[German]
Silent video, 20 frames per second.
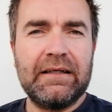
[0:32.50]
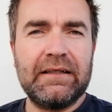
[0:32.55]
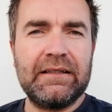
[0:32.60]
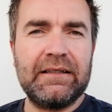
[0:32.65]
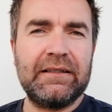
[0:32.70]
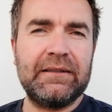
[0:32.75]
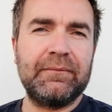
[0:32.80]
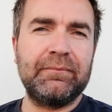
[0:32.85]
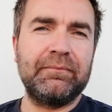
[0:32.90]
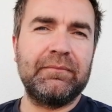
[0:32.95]

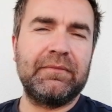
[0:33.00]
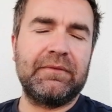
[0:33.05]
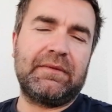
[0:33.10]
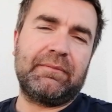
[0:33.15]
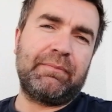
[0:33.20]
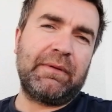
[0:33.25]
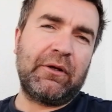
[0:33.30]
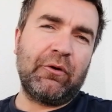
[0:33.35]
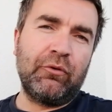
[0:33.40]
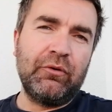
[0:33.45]
ähm,
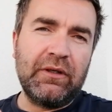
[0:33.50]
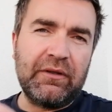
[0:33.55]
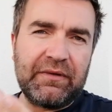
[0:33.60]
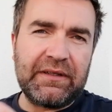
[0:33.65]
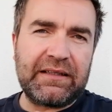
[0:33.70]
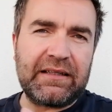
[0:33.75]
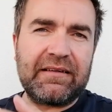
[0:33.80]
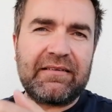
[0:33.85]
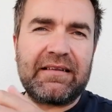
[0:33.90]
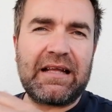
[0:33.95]
begründet
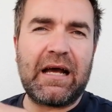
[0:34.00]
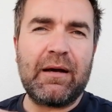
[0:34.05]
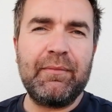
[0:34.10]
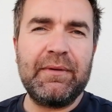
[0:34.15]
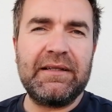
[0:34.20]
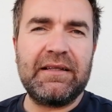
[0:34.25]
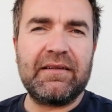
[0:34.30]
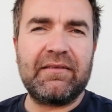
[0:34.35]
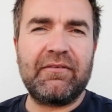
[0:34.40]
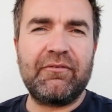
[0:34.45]
wird das
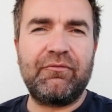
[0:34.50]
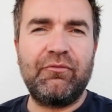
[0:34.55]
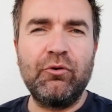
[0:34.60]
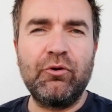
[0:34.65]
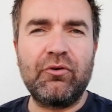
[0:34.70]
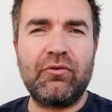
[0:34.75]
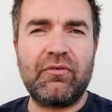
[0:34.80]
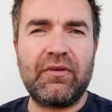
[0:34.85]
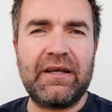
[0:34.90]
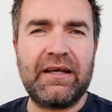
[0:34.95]
damit, dass
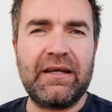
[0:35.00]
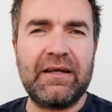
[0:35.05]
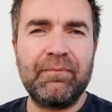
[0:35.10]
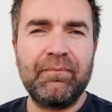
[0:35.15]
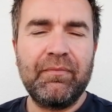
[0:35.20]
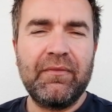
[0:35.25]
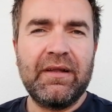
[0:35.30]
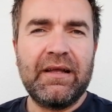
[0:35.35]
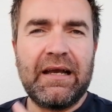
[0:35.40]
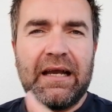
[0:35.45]
Flugzeuge
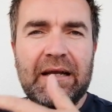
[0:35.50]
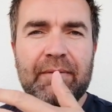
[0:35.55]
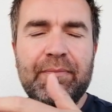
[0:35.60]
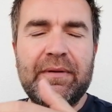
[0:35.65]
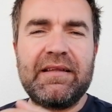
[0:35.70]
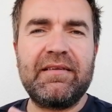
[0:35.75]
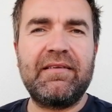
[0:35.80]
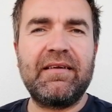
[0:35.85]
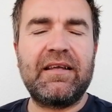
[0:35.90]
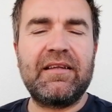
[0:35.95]
ein
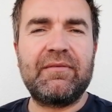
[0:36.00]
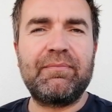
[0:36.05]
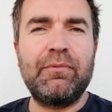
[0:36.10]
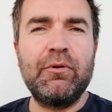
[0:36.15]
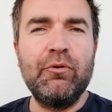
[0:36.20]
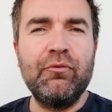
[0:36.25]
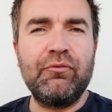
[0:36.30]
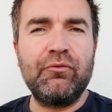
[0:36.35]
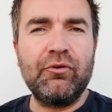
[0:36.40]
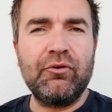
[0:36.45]
besseres
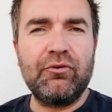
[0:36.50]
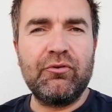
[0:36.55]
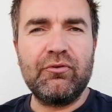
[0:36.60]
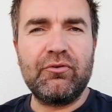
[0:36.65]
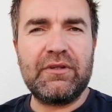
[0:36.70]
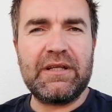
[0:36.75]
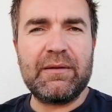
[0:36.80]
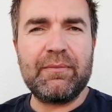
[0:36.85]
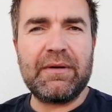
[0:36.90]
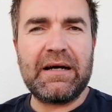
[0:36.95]

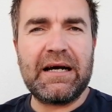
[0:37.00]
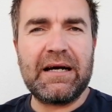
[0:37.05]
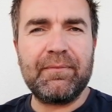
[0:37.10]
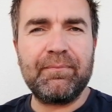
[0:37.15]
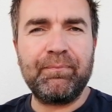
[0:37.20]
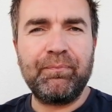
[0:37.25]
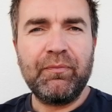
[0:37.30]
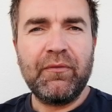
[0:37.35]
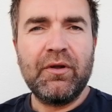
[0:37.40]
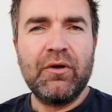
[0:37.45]
Belüftungssystem
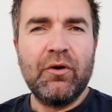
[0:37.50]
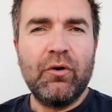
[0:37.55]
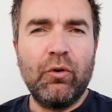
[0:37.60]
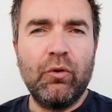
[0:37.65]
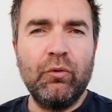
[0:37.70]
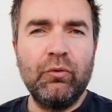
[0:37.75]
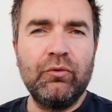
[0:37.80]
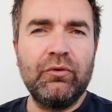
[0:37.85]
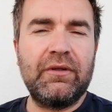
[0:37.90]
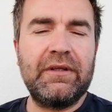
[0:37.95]
haben
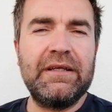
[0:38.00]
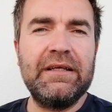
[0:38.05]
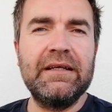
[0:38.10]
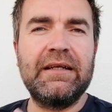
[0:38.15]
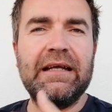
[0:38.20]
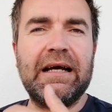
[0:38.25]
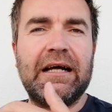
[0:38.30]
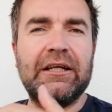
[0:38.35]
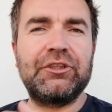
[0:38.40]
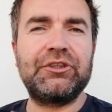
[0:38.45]
und hier
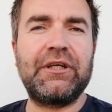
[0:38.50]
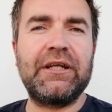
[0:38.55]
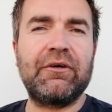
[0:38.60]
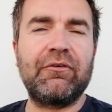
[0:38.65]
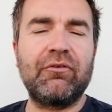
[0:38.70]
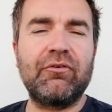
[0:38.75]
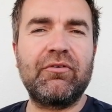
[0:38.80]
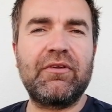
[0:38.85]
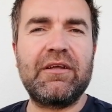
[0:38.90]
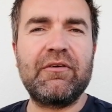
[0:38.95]
die
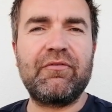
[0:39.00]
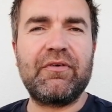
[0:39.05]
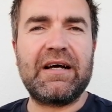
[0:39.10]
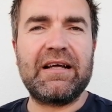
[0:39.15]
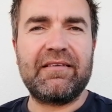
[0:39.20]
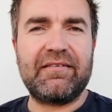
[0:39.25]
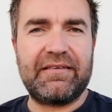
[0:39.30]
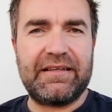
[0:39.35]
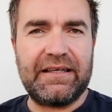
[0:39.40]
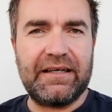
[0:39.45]

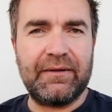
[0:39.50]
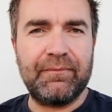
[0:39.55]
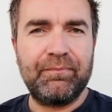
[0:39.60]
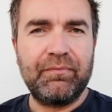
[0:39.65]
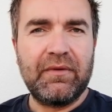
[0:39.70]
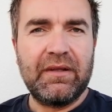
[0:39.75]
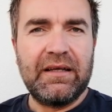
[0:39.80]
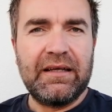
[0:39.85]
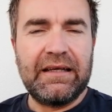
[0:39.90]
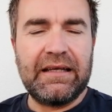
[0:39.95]
Ansteckungsgefahr sehr
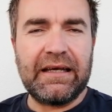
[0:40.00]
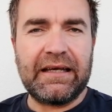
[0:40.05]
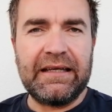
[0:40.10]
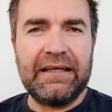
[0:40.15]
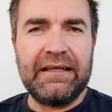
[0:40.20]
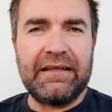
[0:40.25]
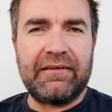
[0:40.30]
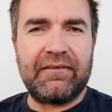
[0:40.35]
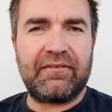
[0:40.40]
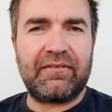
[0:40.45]

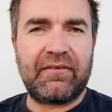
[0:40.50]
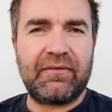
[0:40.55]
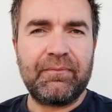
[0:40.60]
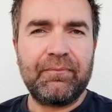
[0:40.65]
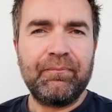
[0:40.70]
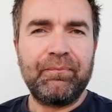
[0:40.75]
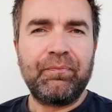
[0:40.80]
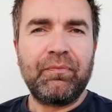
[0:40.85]
gering ist.